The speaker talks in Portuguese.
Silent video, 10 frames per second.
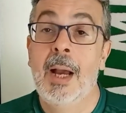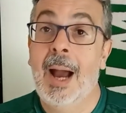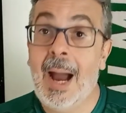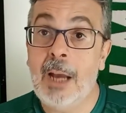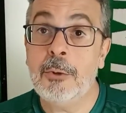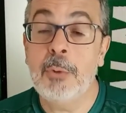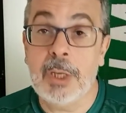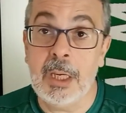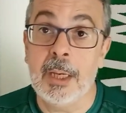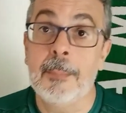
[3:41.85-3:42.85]
Acho
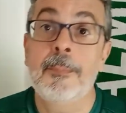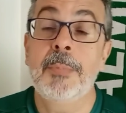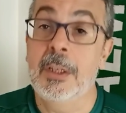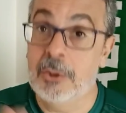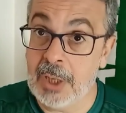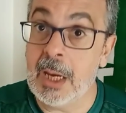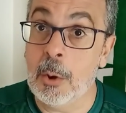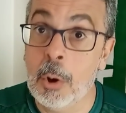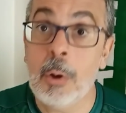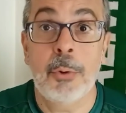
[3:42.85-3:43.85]
que já
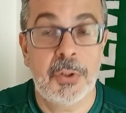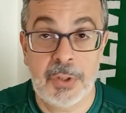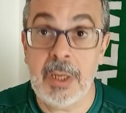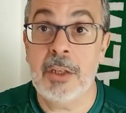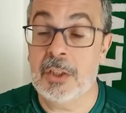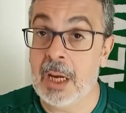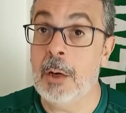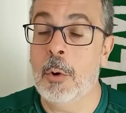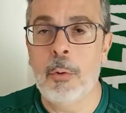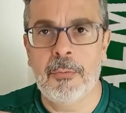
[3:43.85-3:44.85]
errou? Sim, já
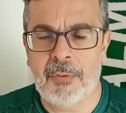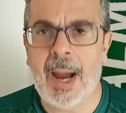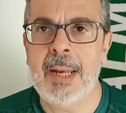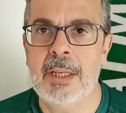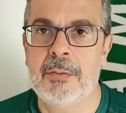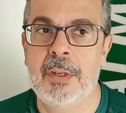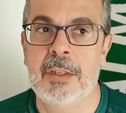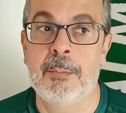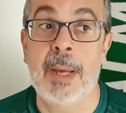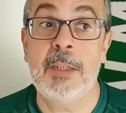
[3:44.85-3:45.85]
errou várias
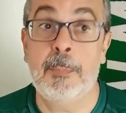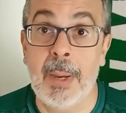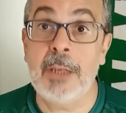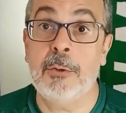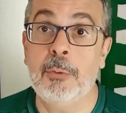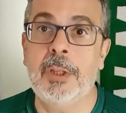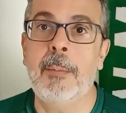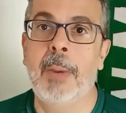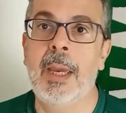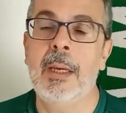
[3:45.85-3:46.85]
vezes, mas penso
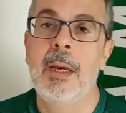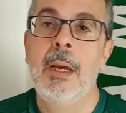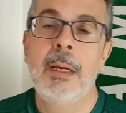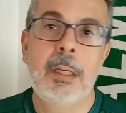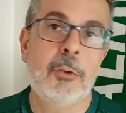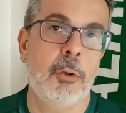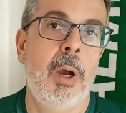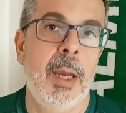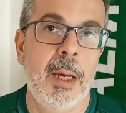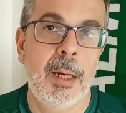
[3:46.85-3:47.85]
também que só
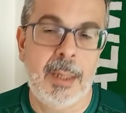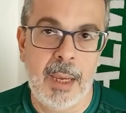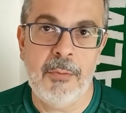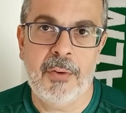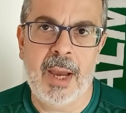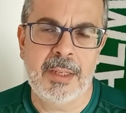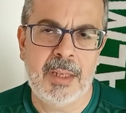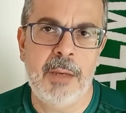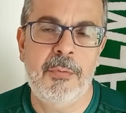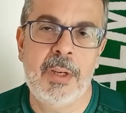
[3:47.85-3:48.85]
erra quem faz.
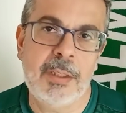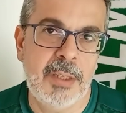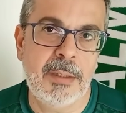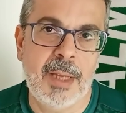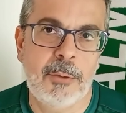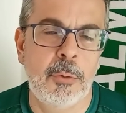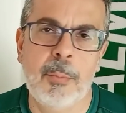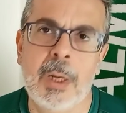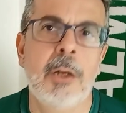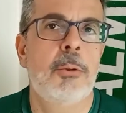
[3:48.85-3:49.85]
Quem fica sentado no
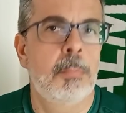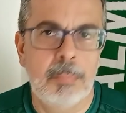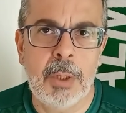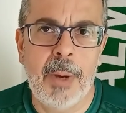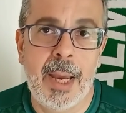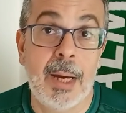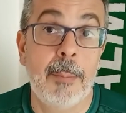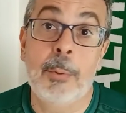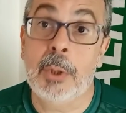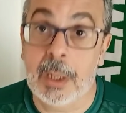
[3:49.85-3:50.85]
banco não erra,
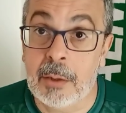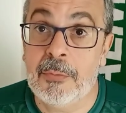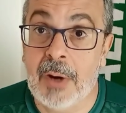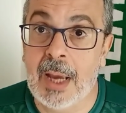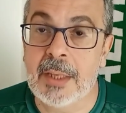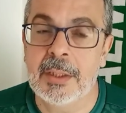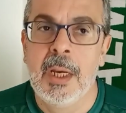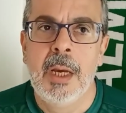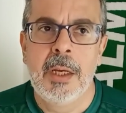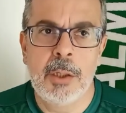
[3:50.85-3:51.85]
porque não faz.
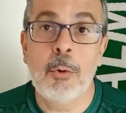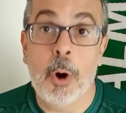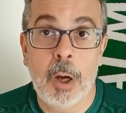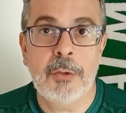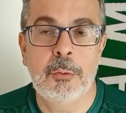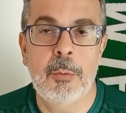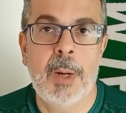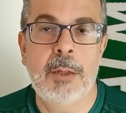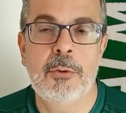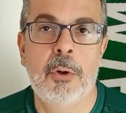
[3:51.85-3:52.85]
E eu gosto do
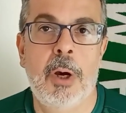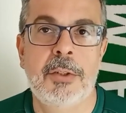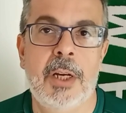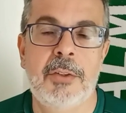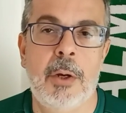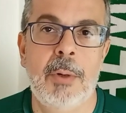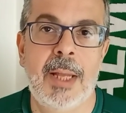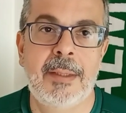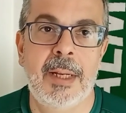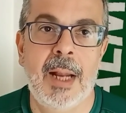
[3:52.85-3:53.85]
Marcos Rocha, acho que é um
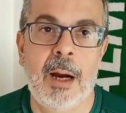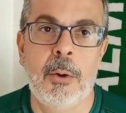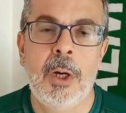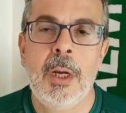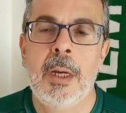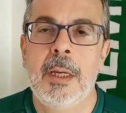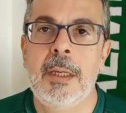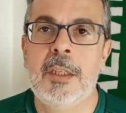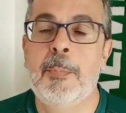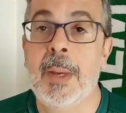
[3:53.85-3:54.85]
lateral
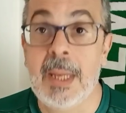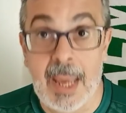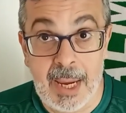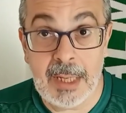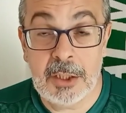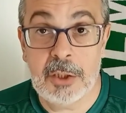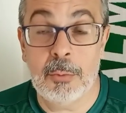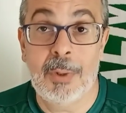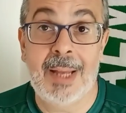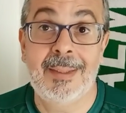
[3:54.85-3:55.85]
experiente,
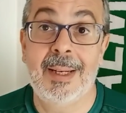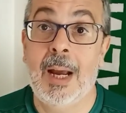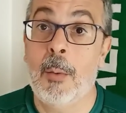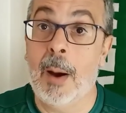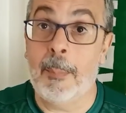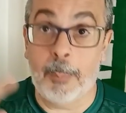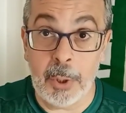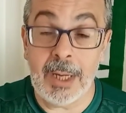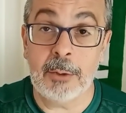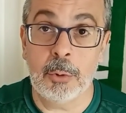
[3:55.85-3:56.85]
um lateral
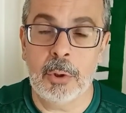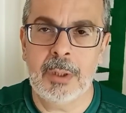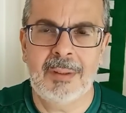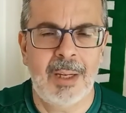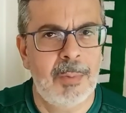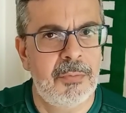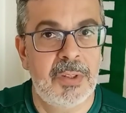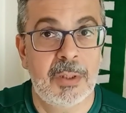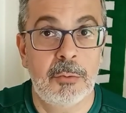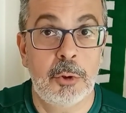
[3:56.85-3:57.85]
apoiador, tem uma
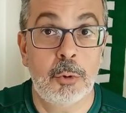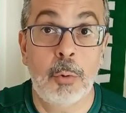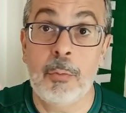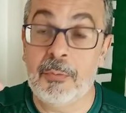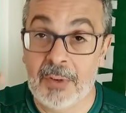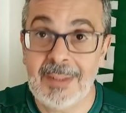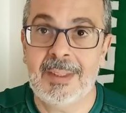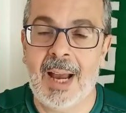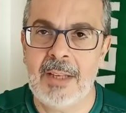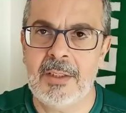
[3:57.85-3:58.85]
visão de jogo
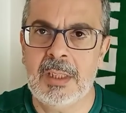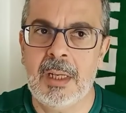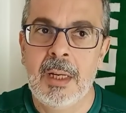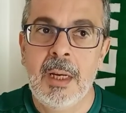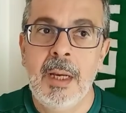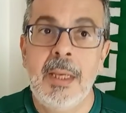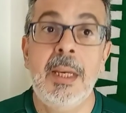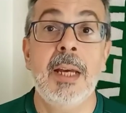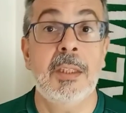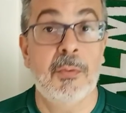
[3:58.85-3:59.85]
fantástica e
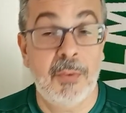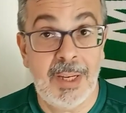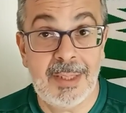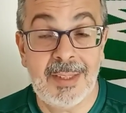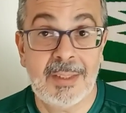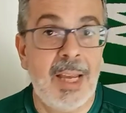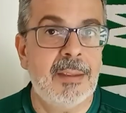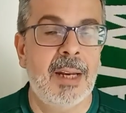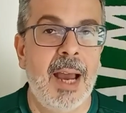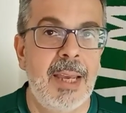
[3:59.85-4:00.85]
às vezes
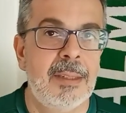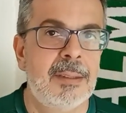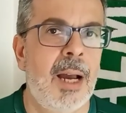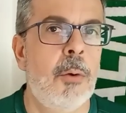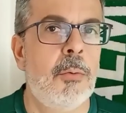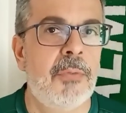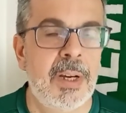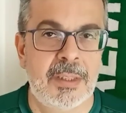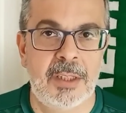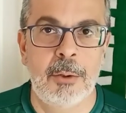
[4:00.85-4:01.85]
atrás dá um
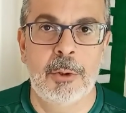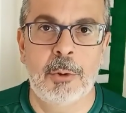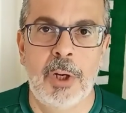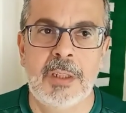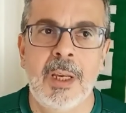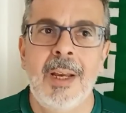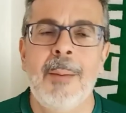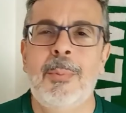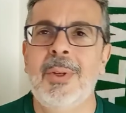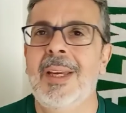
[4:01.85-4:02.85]
vacilo dois
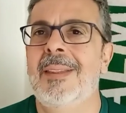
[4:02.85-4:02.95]
porque